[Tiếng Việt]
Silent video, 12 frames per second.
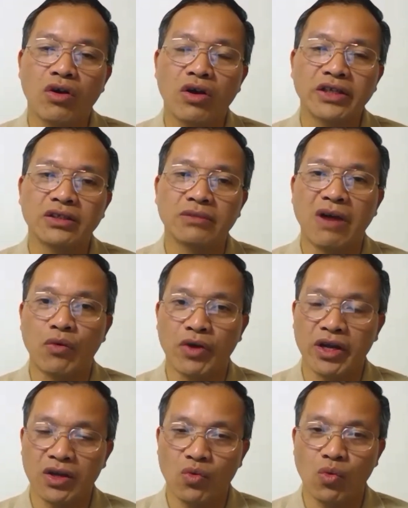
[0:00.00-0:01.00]
cái sự bảo
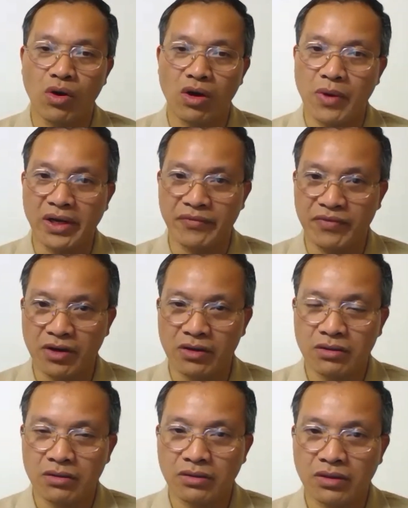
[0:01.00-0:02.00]
kê của công an địa phương
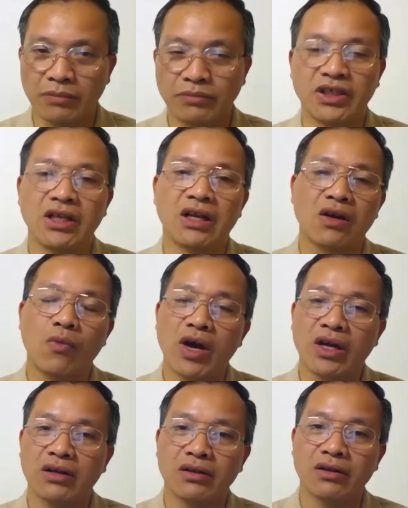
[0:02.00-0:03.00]
thậm chí là công
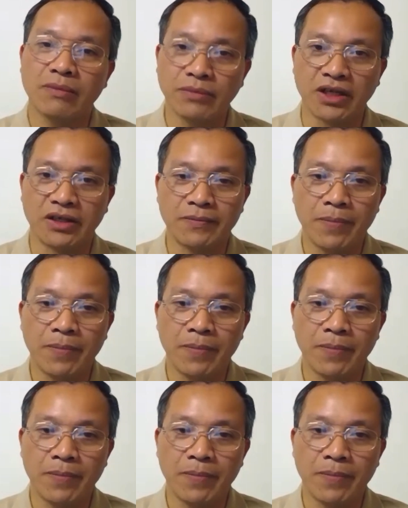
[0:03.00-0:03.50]
an cấp tỉnh